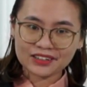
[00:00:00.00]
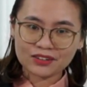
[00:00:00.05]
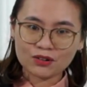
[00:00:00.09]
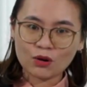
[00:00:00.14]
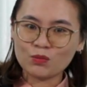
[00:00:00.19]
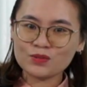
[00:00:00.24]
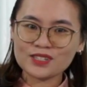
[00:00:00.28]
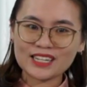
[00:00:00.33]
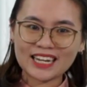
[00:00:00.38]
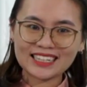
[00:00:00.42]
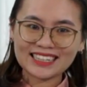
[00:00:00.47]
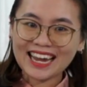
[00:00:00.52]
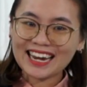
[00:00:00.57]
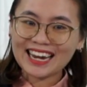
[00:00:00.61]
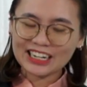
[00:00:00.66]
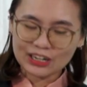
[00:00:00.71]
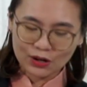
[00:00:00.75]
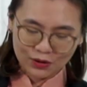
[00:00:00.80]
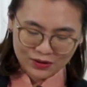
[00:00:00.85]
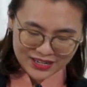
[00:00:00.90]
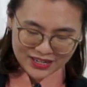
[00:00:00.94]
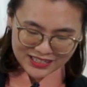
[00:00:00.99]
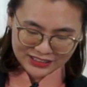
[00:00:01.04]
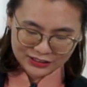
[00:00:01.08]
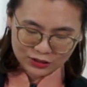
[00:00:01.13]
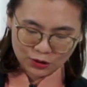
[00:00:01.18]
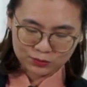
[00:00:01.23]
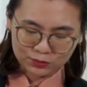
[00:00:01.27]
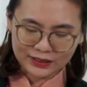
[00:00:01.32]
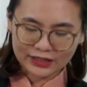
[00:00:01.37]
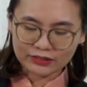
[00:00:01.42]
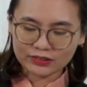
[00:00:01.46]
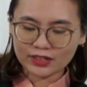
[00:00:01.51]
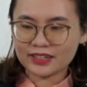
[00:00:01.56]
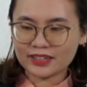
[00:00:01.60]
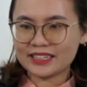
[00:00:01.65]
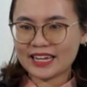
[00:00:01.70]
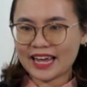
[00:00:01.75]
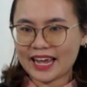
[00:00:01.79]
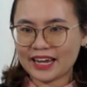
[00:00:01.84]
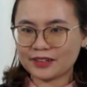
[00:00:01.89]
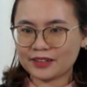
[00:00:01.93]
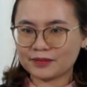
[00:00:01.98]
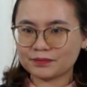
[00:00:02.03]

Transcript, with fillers: cũng sẽ thay đổi liên tục theo thời gian